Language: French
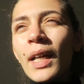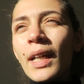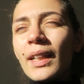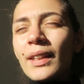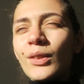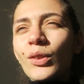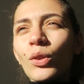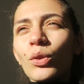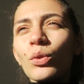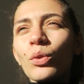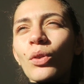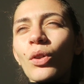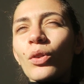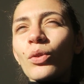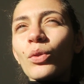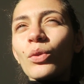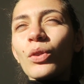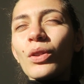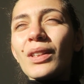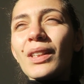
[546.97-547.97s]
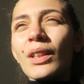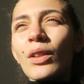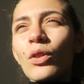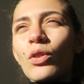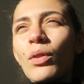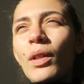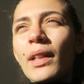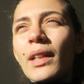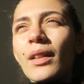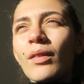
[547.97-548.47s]
Et surtout quand on te dit que
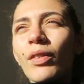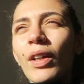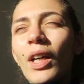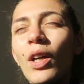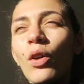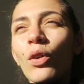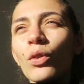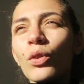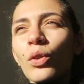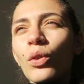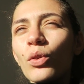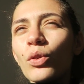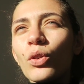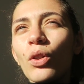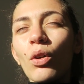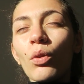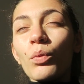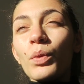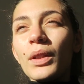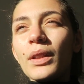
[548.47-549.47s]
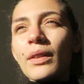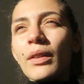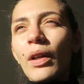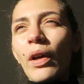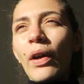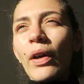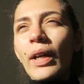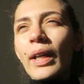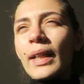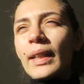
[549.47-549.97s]
tu vas être livré entre genre
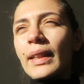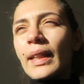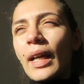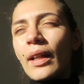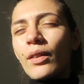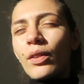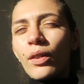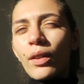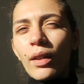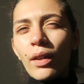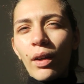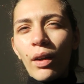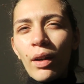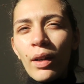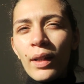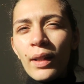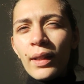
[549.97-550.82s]
8h et 4h.